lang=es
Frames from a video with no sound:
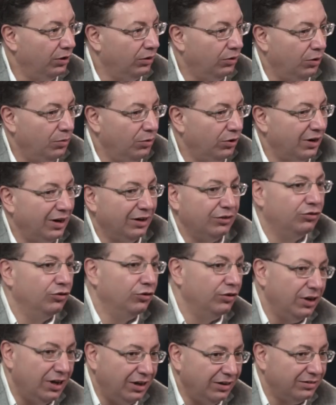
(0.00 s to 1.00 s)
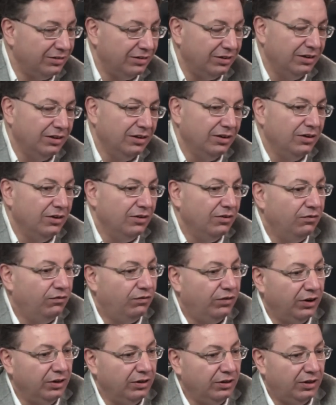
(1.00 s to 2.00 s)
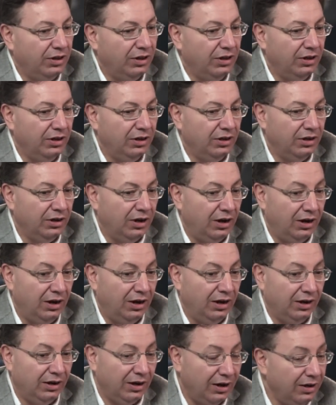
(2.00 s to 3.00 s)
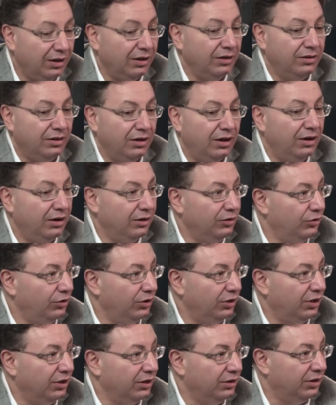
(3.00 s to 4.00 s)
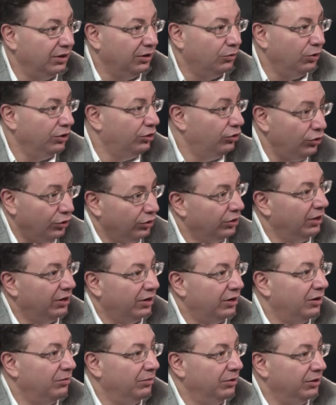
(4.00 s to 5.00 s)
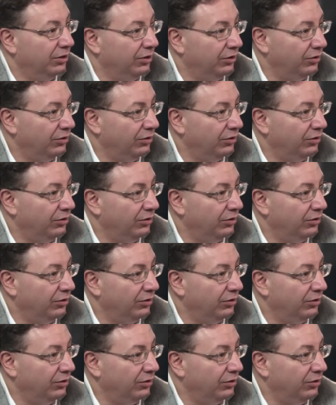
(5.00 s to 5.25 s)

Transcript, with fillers: ¿Cómo reaccionás frente a la gran cantidad de lectores que te cuestionan realmente,